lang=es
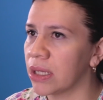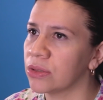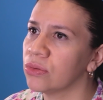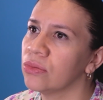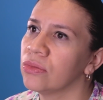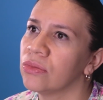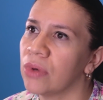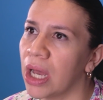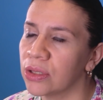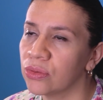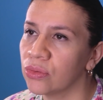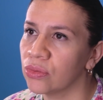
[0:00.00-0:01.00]
a su,
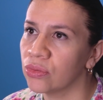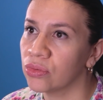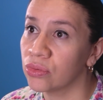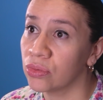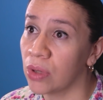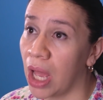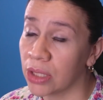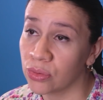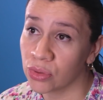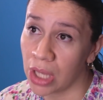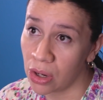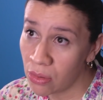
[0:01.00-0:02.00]
a a
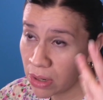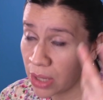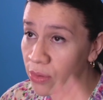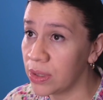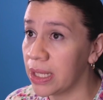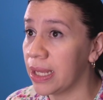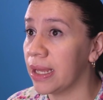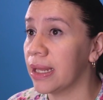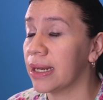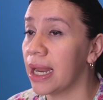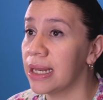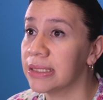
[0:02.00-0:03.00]
su salón, a
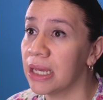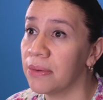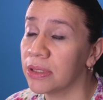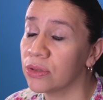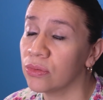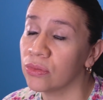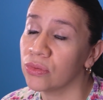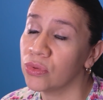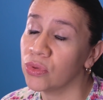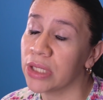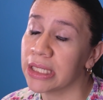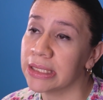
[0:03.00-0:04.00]
donde realizaba sus
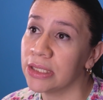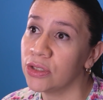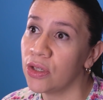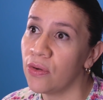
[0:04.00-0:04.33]
extensiones